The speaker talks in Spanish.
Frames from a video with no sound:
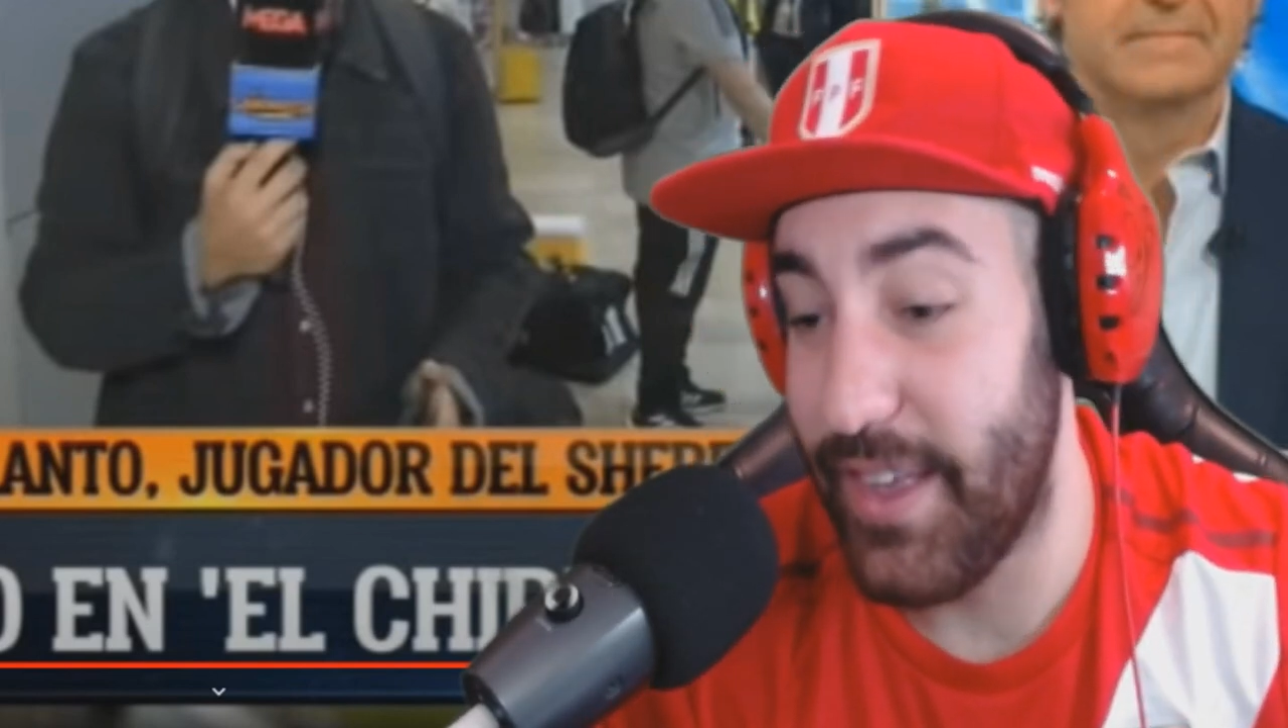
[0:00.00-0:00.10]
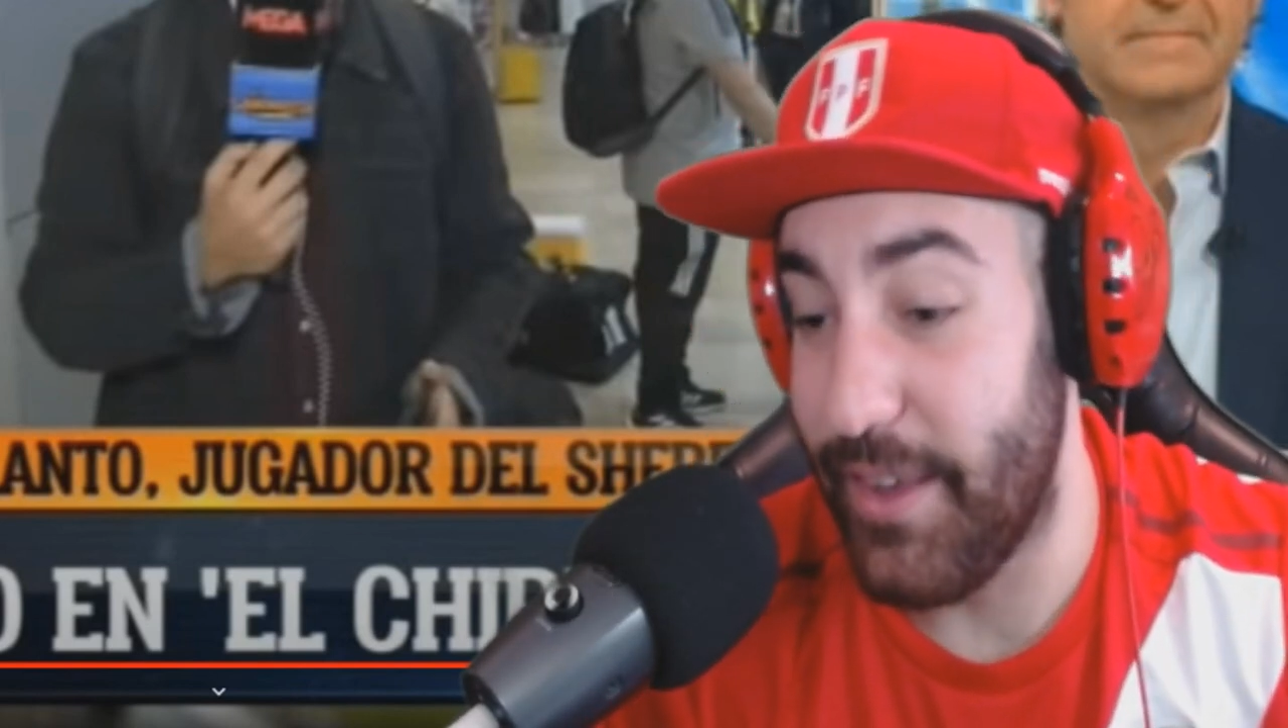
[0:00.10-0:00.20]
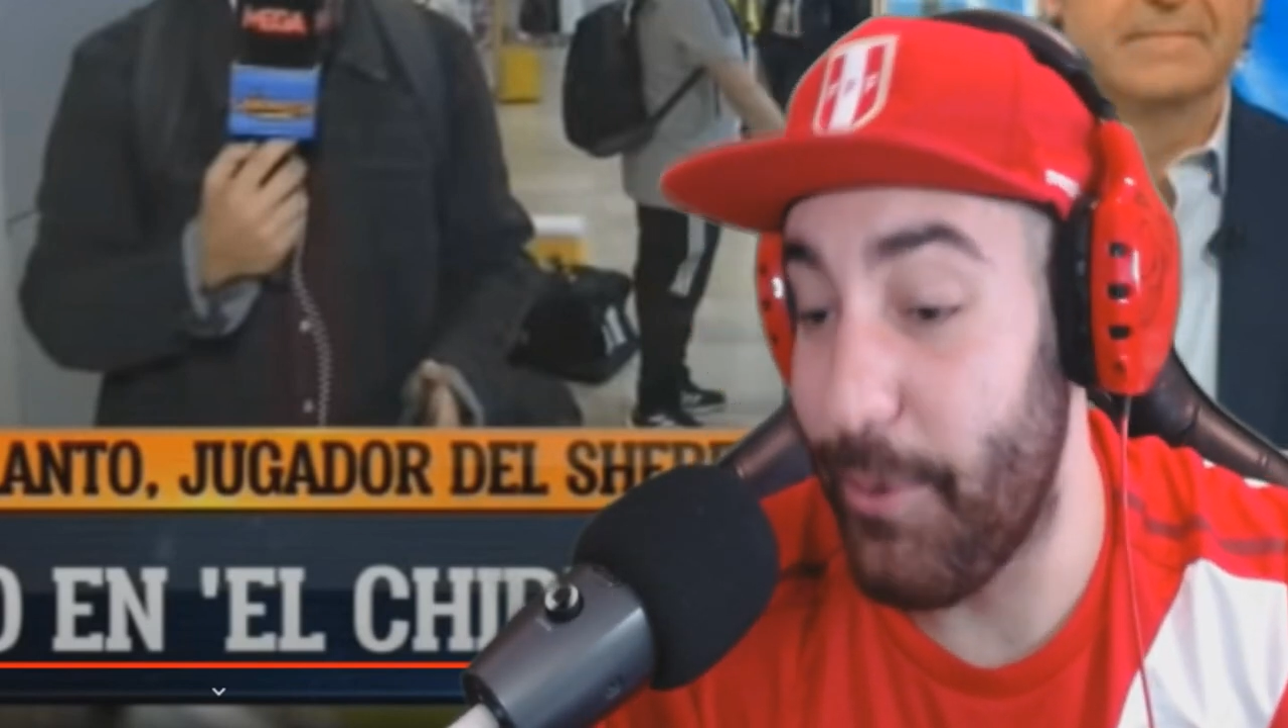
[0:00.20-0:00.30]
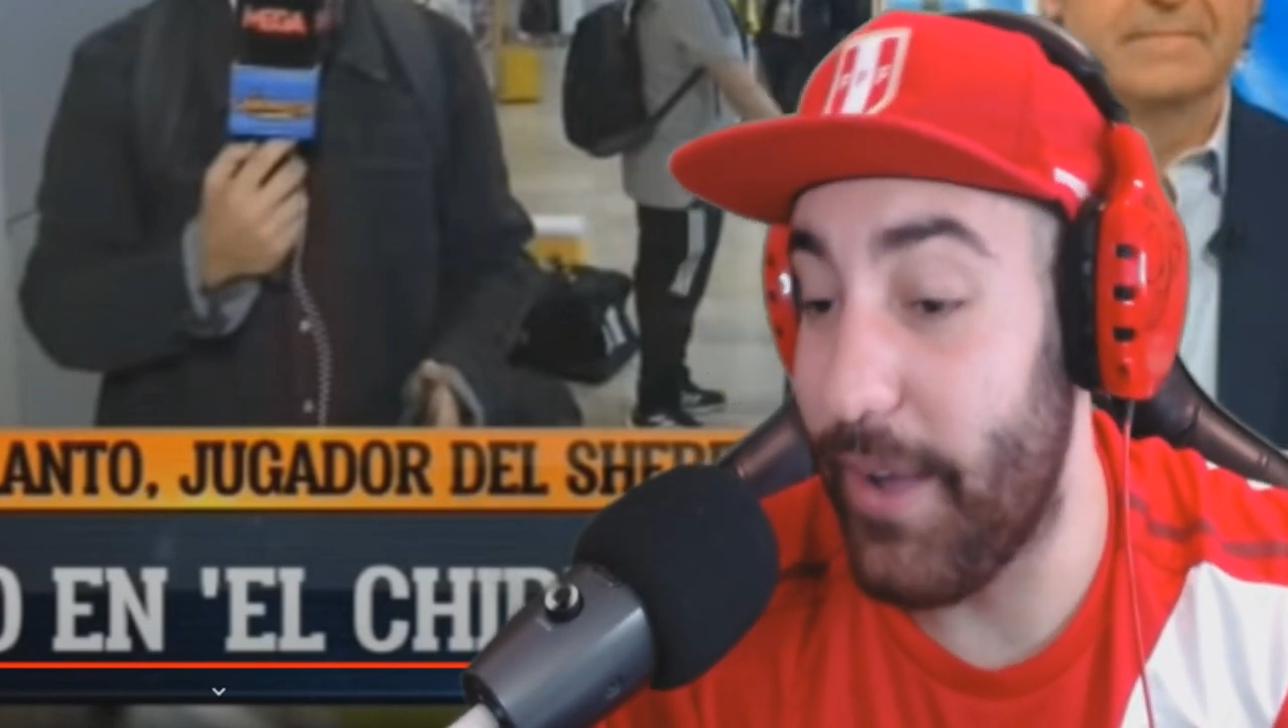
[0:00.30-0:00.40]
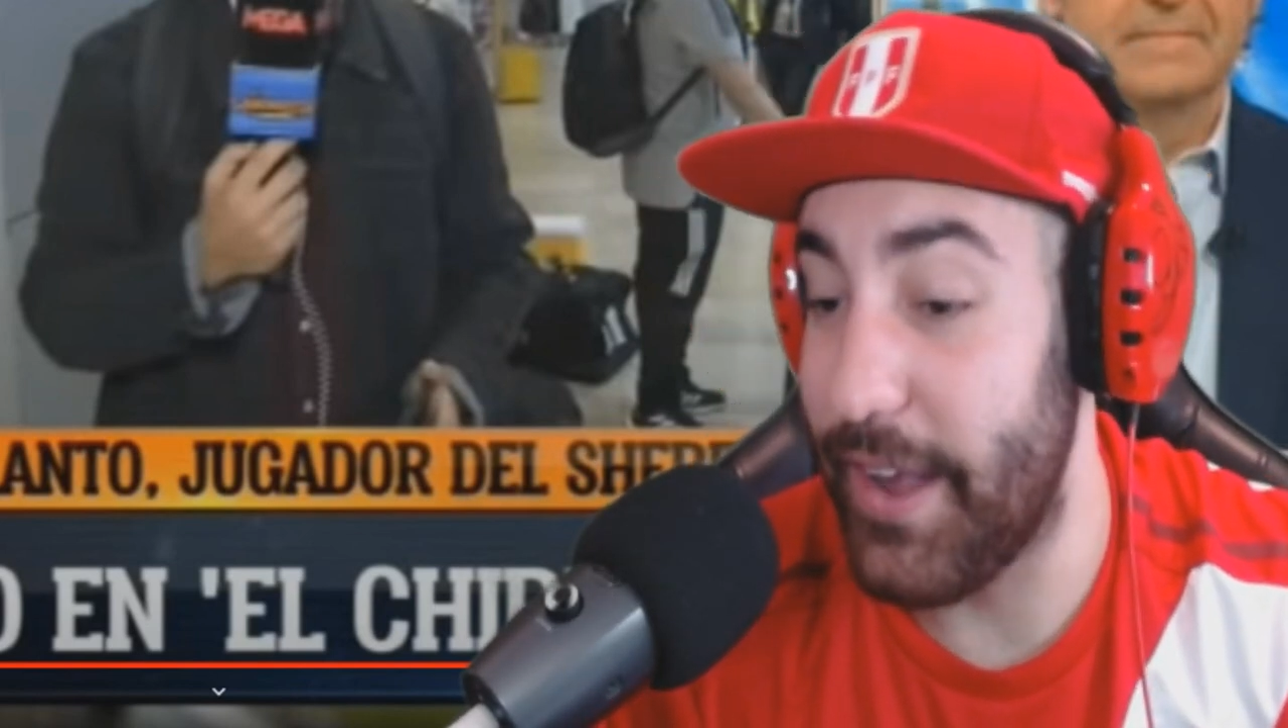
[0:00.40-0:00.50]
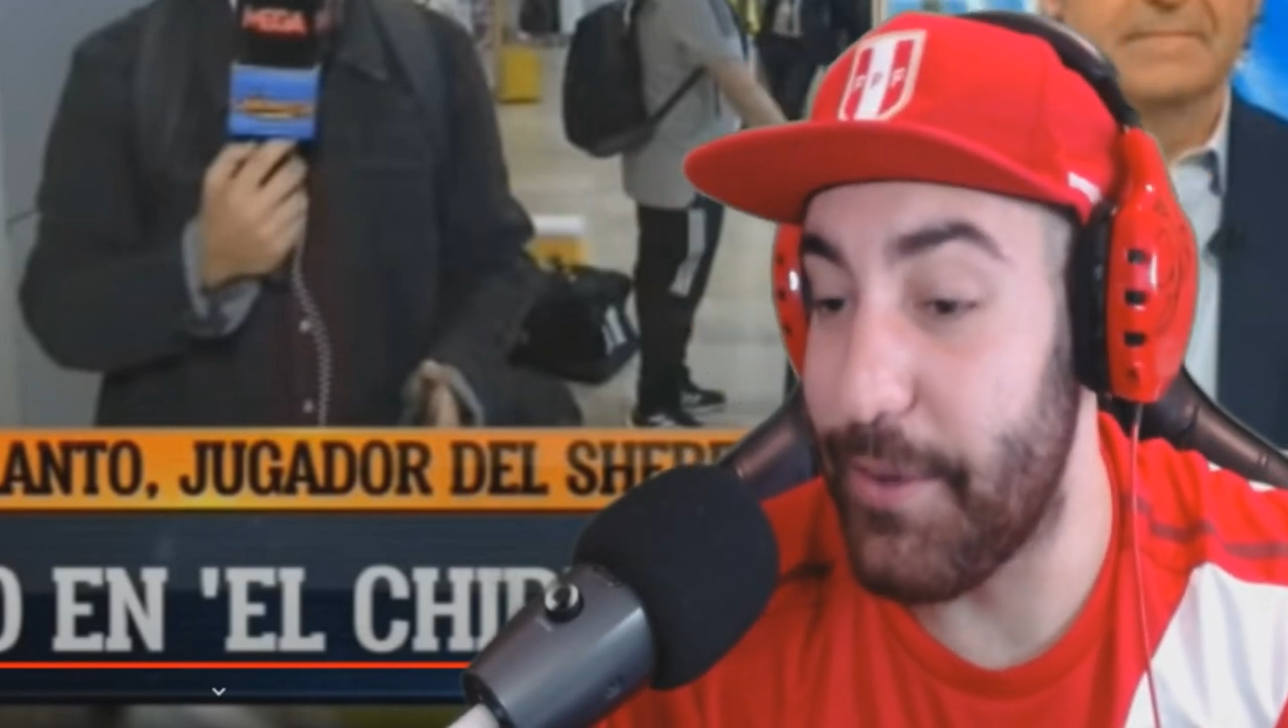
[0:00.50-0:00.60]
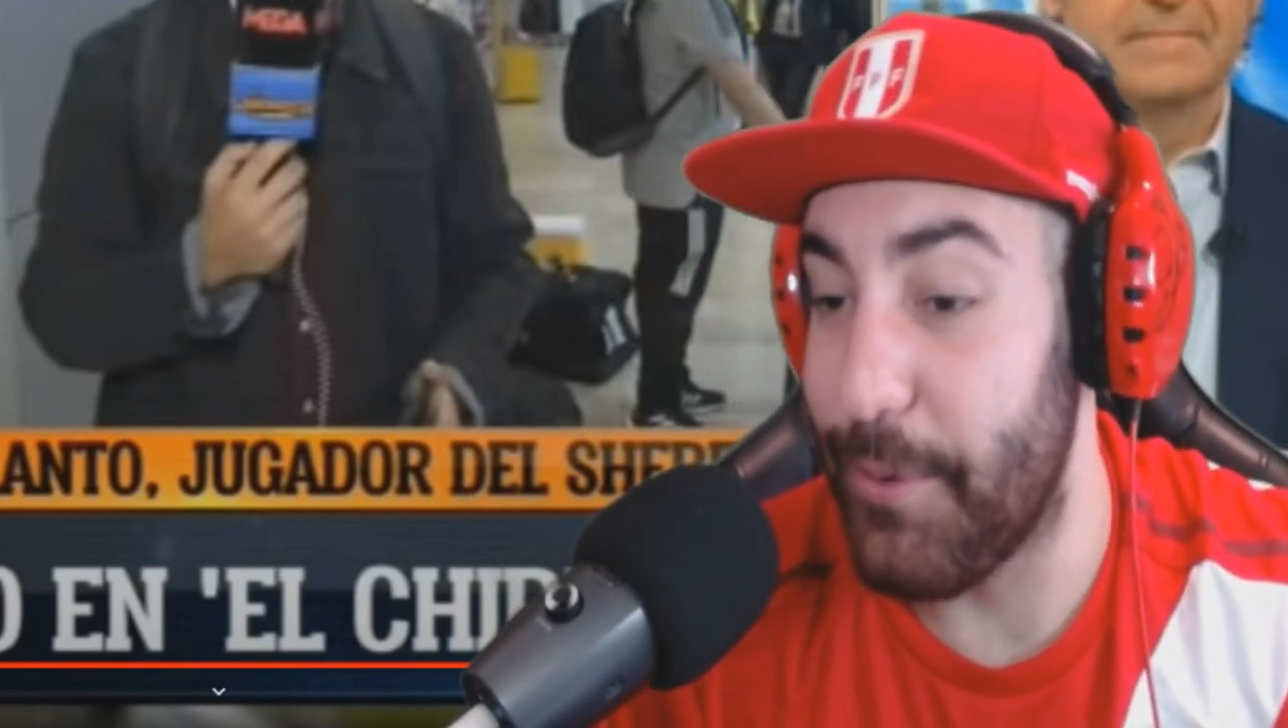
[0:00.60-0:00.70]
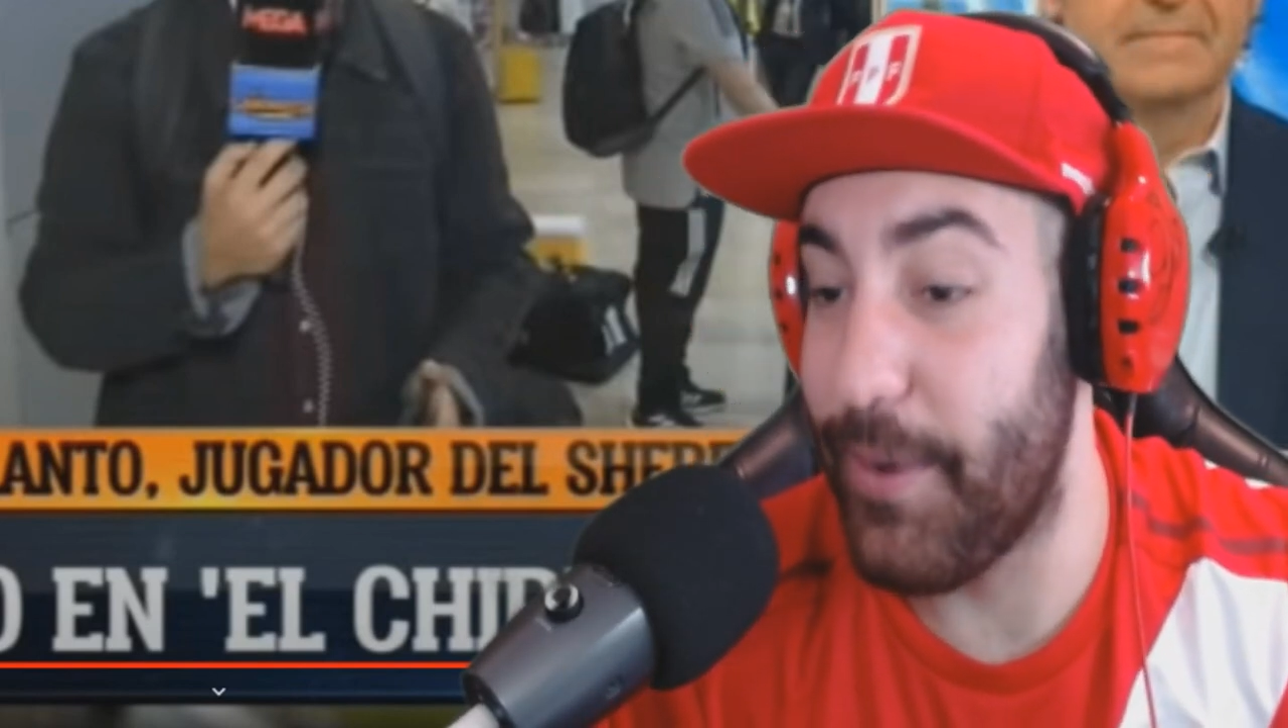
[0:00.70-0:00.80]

Un genio, un